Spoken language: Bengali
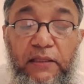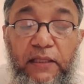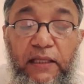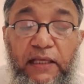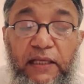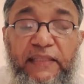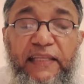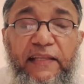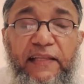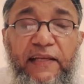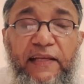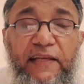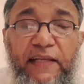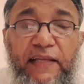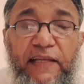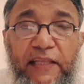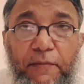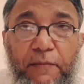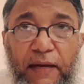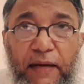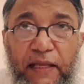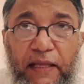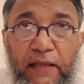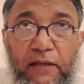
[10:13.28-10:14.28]
ইত্যাদি ইত্যাদি
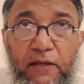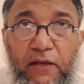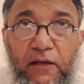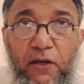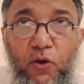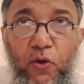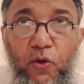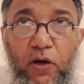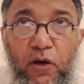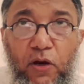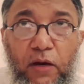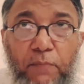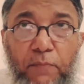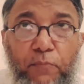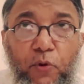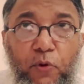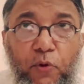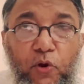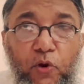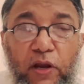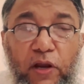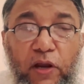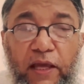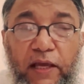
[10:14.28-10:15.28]
মানে
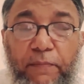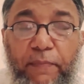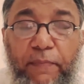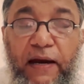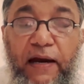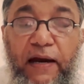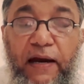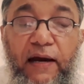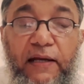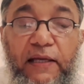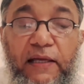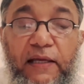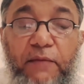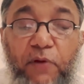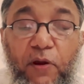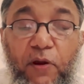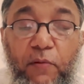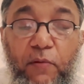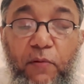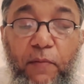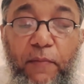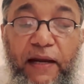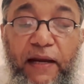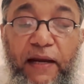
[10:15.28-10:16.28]
প্লুটনিক বা কি
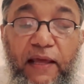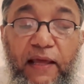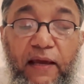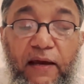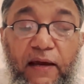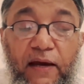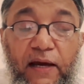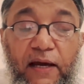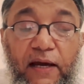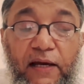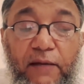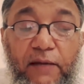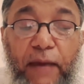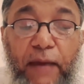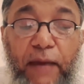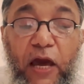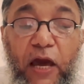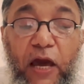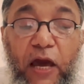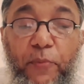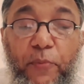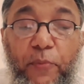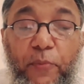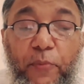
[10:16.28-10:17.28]
বলবো মানে
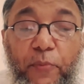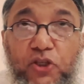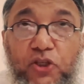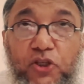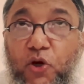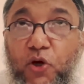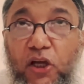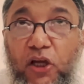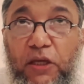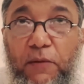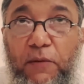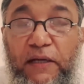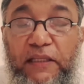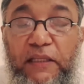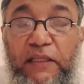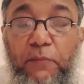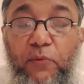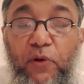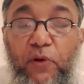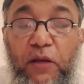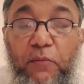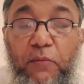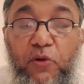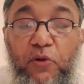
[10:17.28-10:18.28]
বায়বীয় কিছু কথাবার্তা
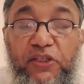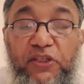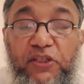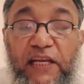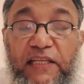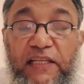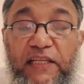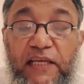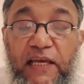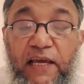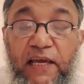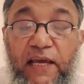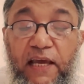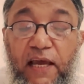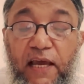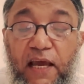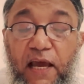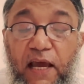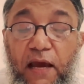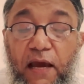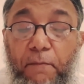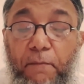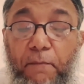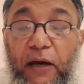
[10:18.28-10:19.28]
বলে বলছিলেন যে
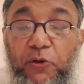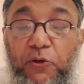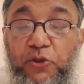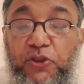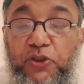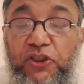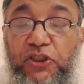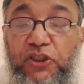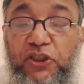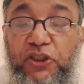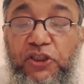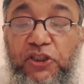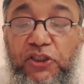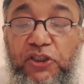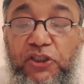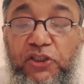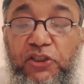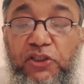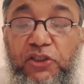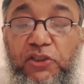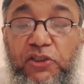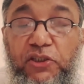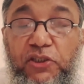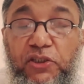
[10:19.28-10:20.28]
মানুষ
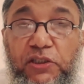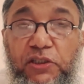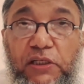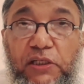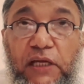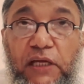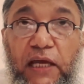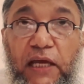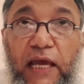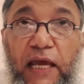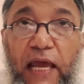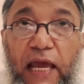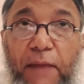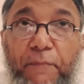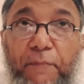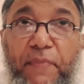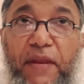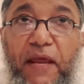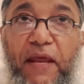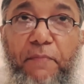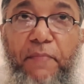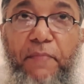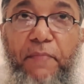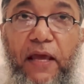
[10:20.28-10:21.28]

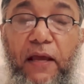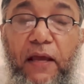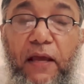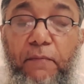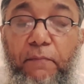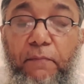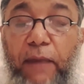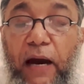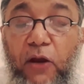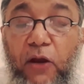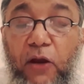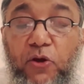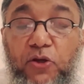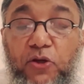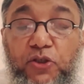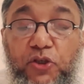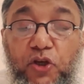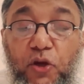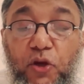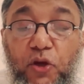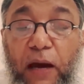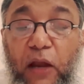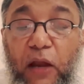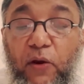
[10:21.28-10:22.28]
এমনি এমনি ভালোর
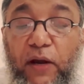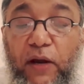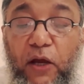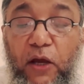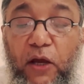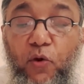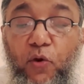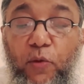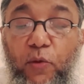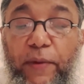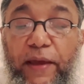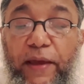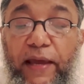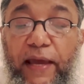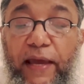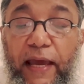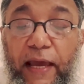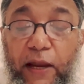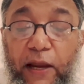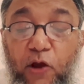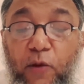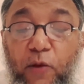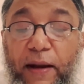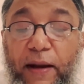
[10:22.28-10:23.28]
জন্য ভালোটা করবে
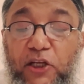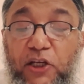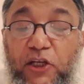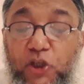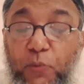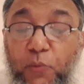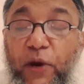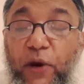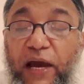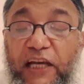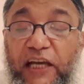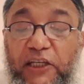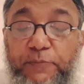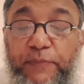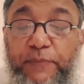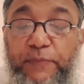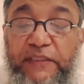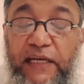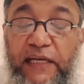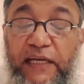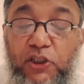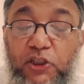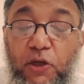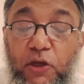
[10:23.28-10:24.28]
এরকম একটা সময় আসবে
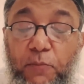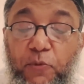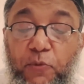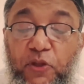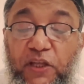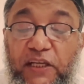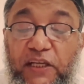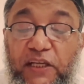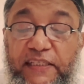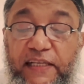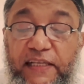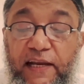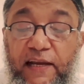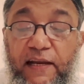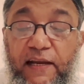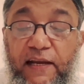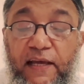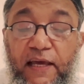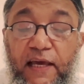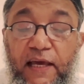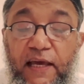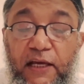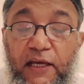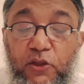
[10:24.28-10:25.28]
তারা স্বপ্ন দেখছিলেন
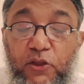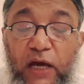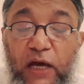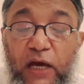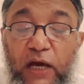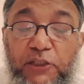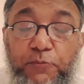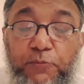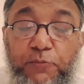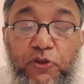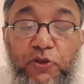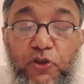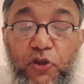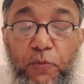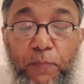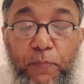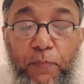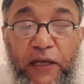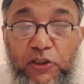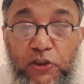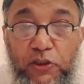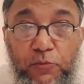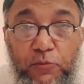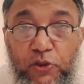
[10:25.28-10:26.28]
কিন্তু আজ পর্যন্ত
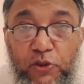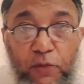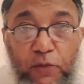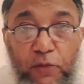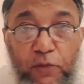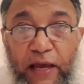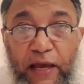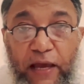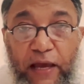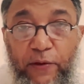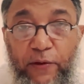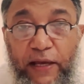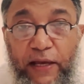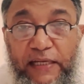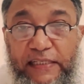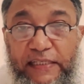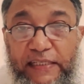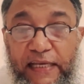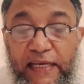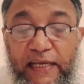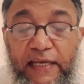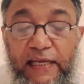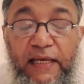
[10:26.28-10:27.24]
পাঁচশো বছর প্রায় হয়ে গেছে